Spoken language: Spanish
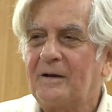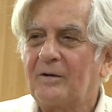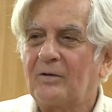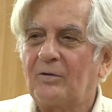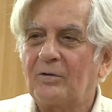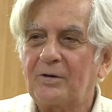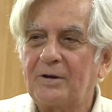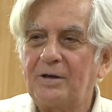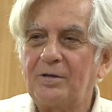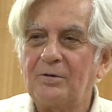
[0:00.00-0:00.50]

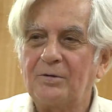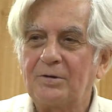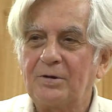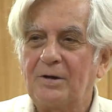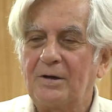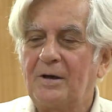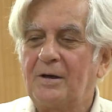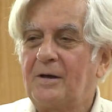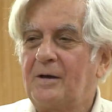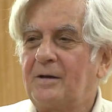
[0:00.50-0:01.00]
corridos
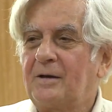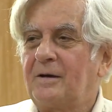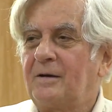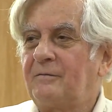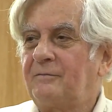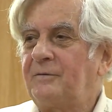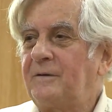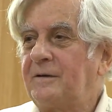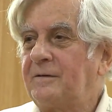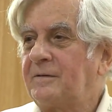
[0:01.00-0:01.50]

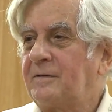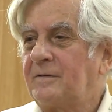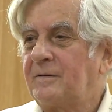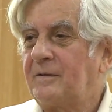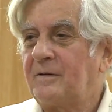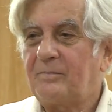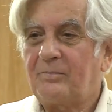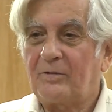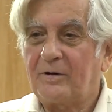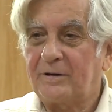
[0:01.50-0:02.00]
en fin,
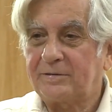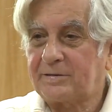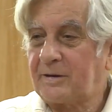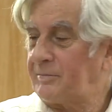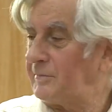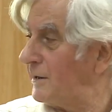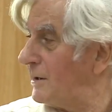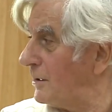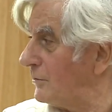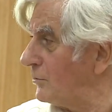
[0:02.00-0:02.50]
eh, porque
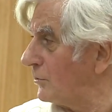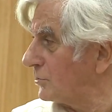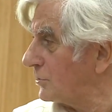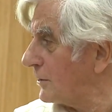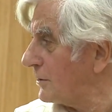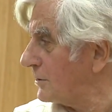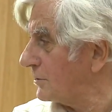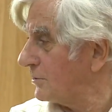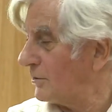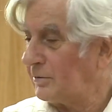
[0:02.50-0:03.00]
también hay
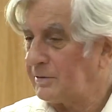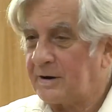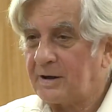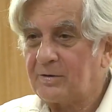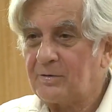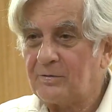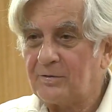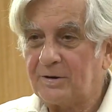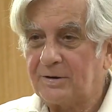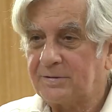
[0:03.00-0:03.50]
otros
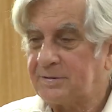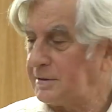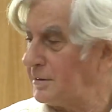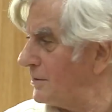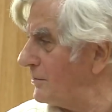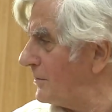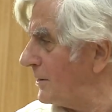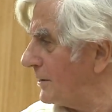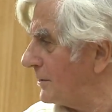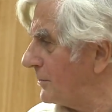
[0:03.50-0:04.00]
oradores y demás,